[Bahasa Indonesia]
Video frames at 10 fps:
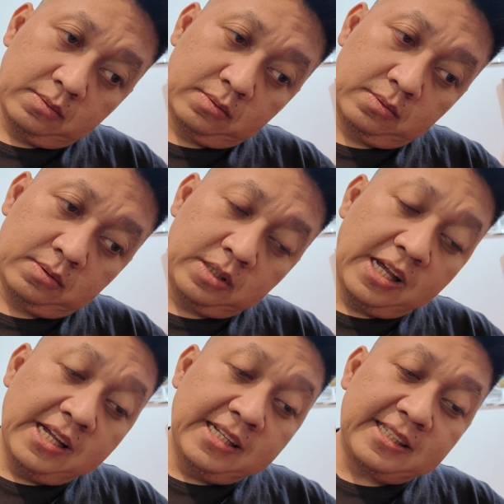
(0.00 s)
Hmm.
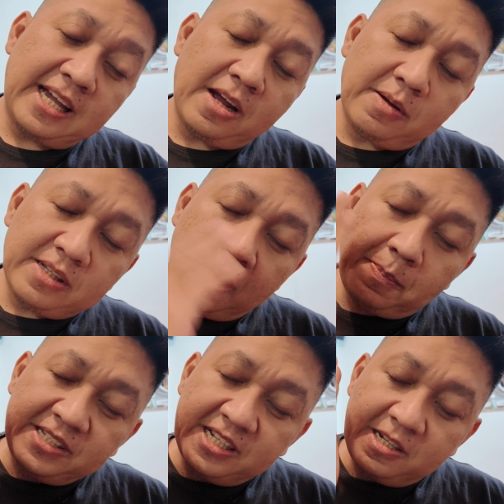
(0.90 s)
Sekarang yang
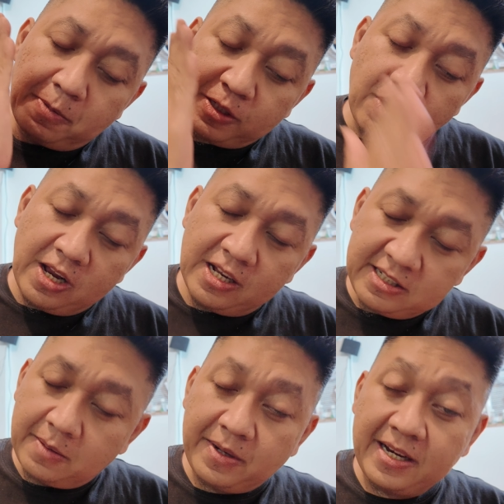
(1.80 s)
menjadi persoalan
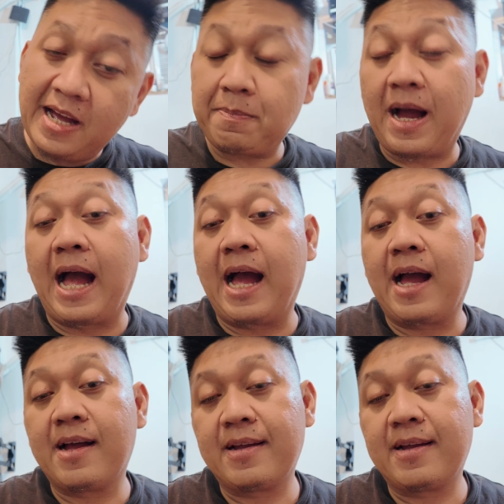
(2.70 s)
sampean apa?